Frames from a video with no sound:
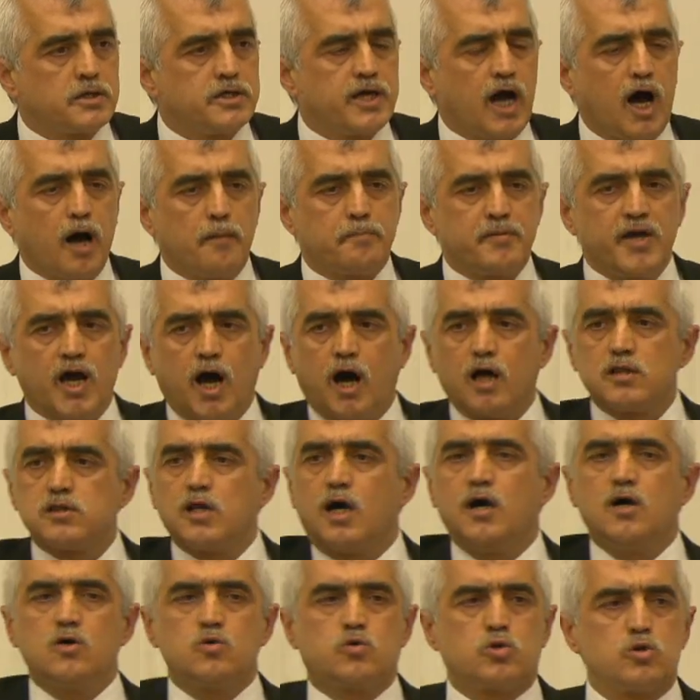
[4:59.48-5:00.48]
Ya bir
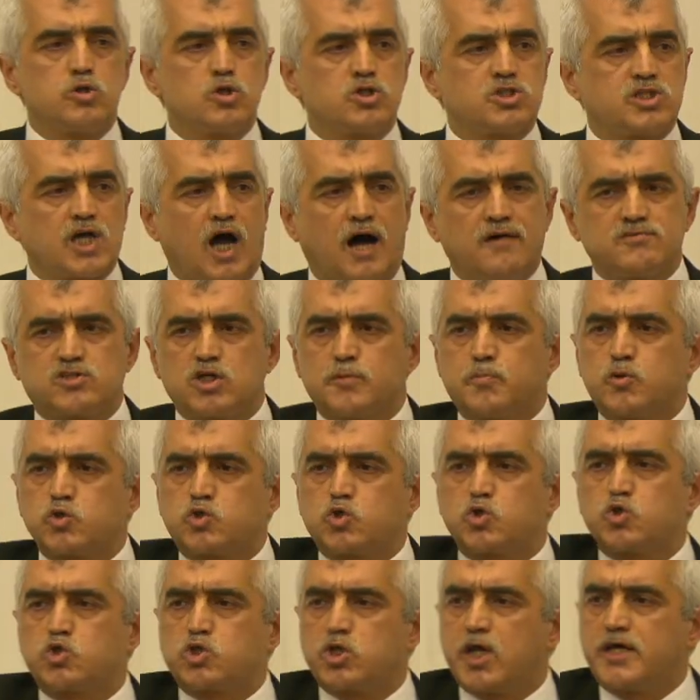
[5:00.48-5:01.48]
Allah'ın kulu savcı bu
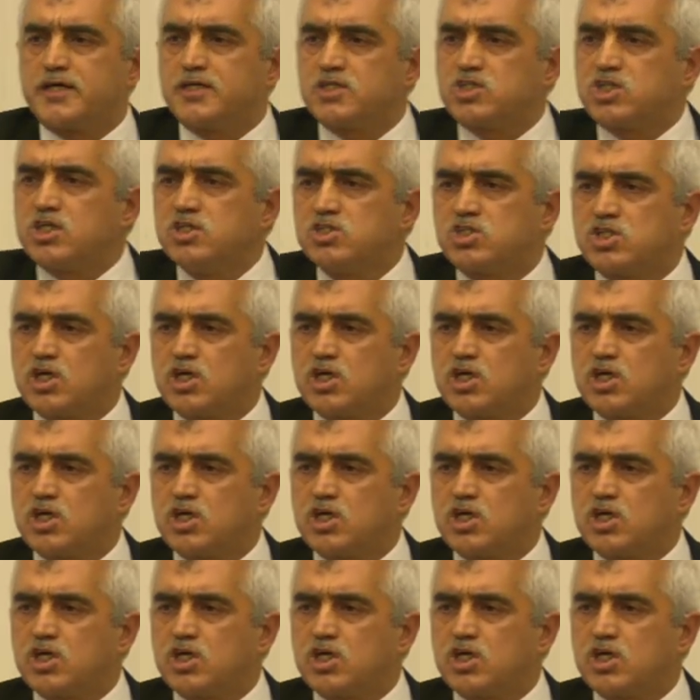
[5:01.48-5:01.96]
suçlar için